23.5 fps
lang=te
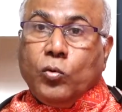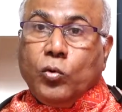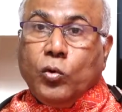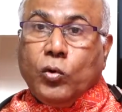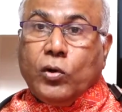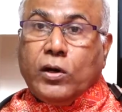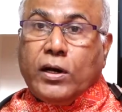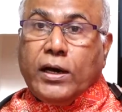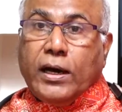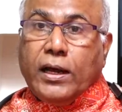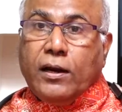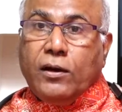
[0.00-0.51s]

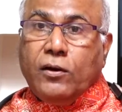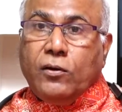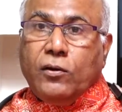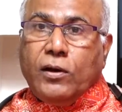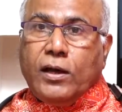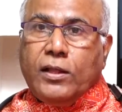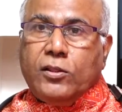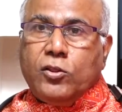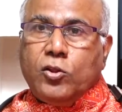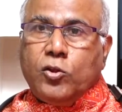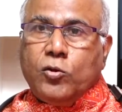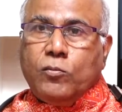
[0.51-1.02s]
కుక్కర్లు
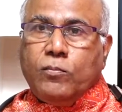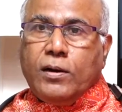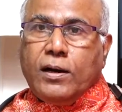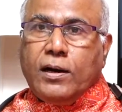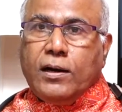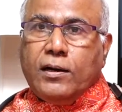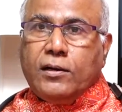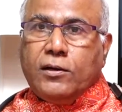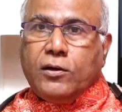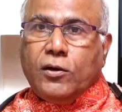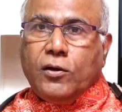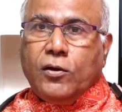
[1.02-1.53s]

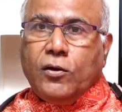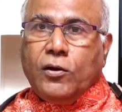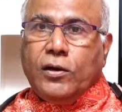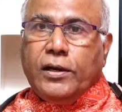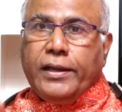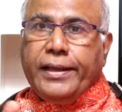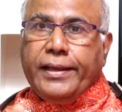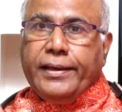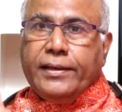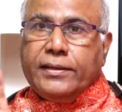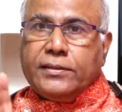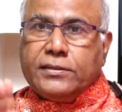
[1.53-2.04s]
అందుబాటులో
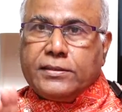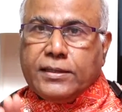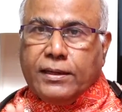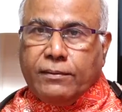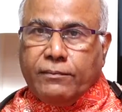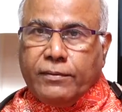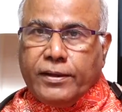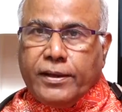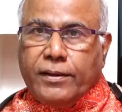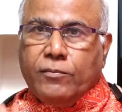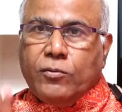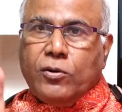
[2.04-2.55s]
లేని
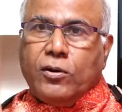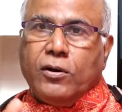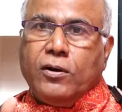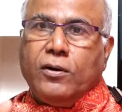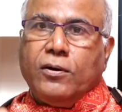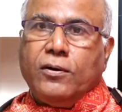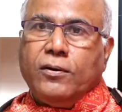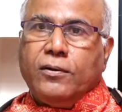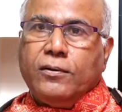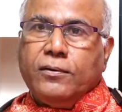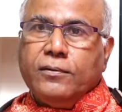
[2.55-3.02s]
సమయంలో